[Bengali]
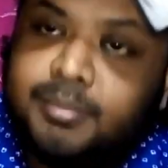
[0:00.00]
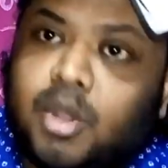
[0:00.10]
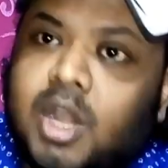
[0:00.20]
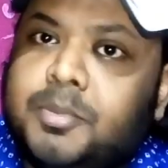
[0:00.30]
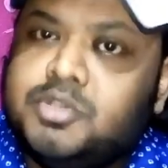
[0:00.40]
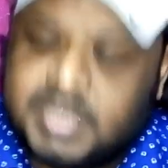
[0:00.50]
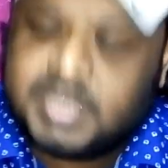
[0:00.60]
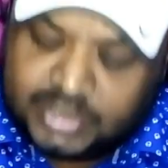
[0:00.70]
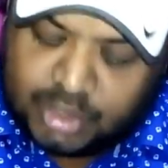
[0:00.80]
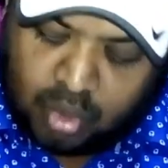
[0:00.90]
পরের প্রশ্নে
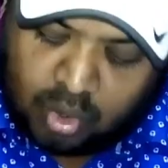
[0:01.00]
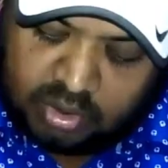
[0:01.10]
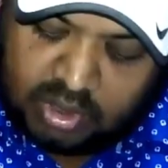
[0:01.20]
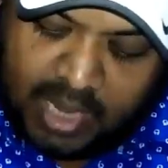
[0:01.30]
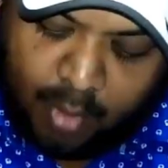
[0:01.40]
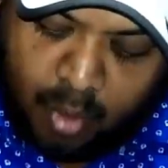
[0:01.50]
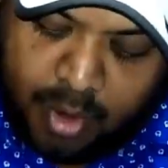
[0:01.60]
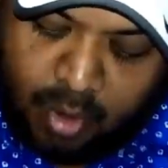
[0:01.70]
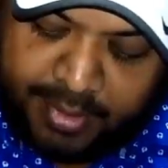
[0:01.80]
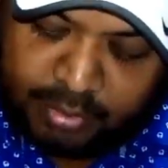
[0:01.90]
আসছি শক্তি এবং
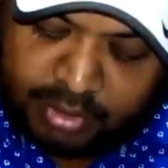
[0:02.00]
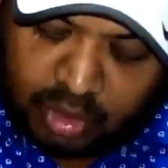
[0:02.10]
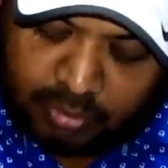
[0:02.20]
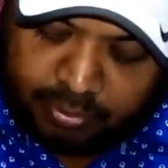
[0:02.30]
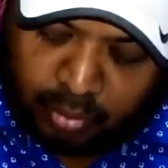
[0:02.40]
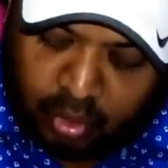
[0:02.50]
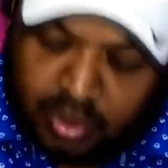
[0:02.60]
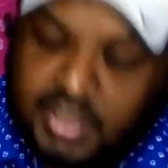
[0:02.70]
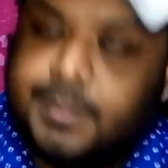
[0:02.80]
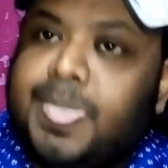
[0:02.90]
বিভাবের মধ্যে সম্পর্ক
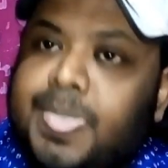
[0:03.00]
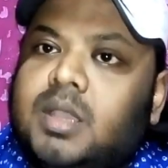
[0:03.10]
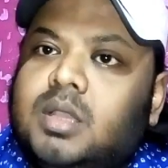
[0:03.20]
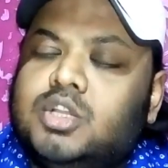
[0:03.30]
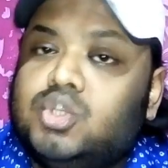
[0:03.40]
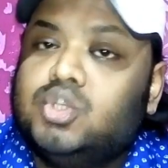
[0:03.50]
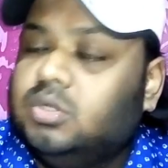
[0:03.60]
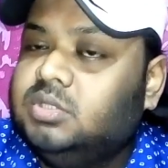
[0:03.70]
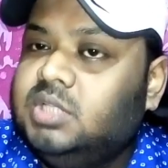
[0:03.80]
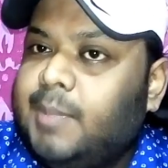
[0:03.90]
কী
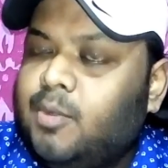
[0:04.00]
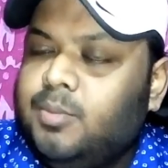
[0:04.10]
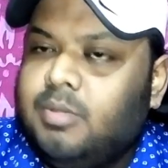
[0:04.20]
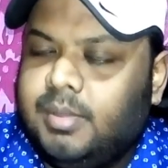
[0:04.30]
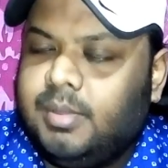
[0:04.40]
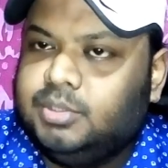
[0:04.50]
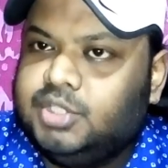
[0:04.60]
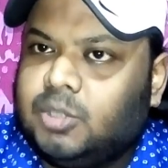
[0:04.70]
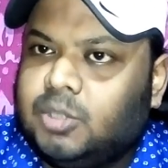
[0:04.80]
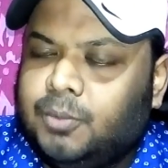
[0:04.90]
শক্তি এবং বিভাবের
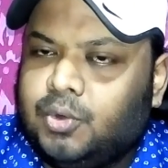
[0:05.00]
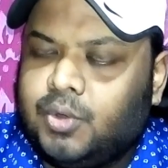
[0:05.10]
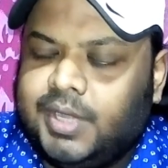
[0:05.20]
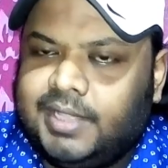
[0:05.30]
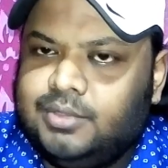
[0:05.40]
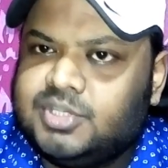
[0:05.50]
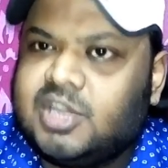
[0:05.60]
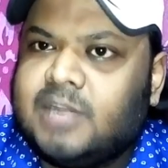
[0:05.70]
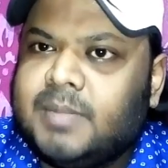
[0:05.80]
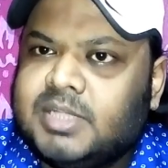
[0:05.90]
মধ্যে সম্পর্ক কী এটা কিন্তু
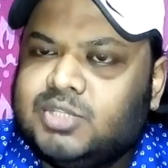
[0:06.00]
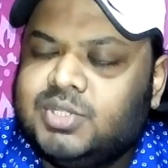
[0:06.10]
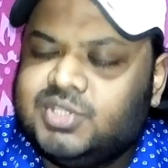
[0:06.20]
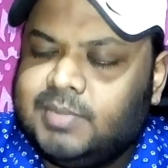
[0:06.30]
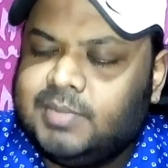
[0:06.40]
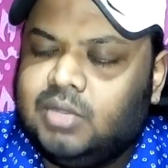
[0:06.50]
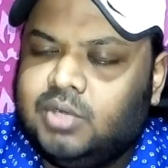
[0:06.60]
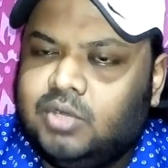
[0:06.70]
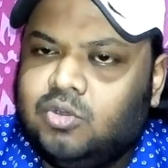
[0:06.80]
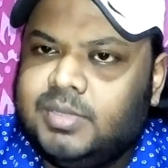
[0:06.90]
স্টার মার্কস কোয়েশ্চেন ভালো
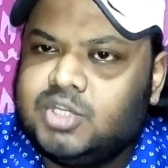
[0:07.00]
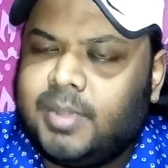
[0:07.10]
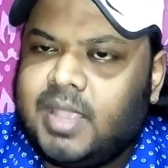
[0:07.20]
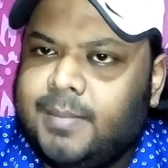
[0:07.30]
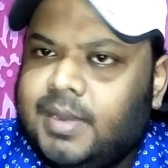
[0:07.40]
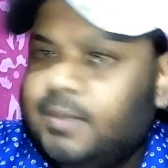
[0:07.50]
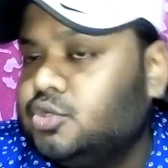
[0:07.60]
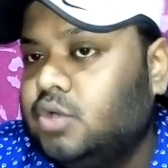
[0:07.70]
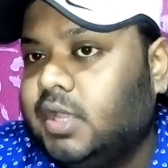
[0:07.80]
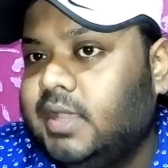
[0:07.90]
করে করবেন সবাই আমরা এই
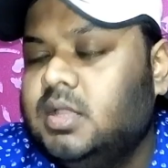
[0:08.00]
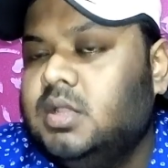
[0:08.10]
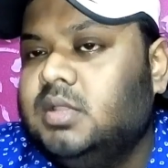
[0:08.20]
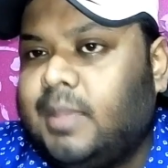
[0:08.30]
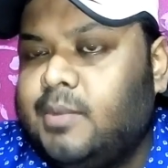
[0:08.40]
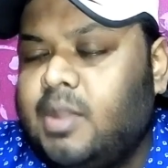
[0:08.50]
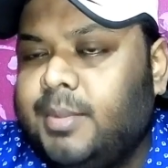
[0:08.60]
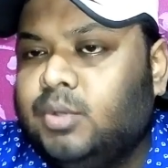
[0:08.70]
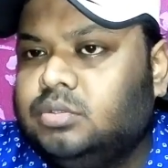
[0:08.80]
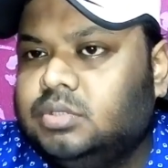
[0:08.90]
প্রশ্নটাকে
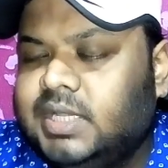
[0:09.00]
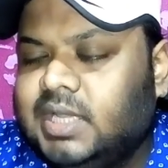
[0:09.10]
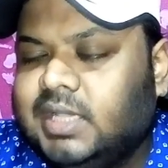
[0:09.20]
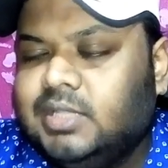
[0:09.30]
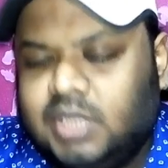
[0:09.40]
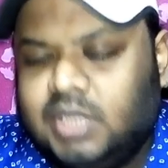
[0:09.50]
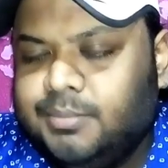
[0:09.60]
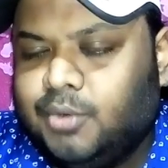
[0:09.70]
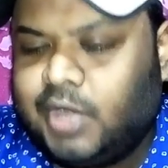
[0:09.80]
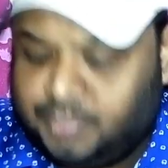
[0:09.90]
তেমনভাবে গুরুত্ব দেই না কিন্তু এটা
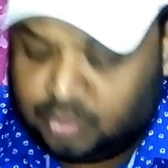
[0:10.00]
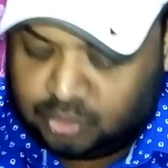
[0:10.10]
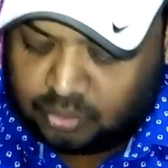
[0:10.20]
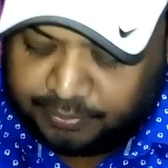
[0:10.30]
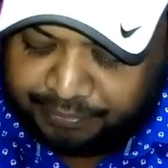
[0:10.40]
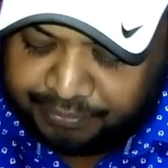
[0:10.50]
ইম্পর্টেন্ট প্রশ্ন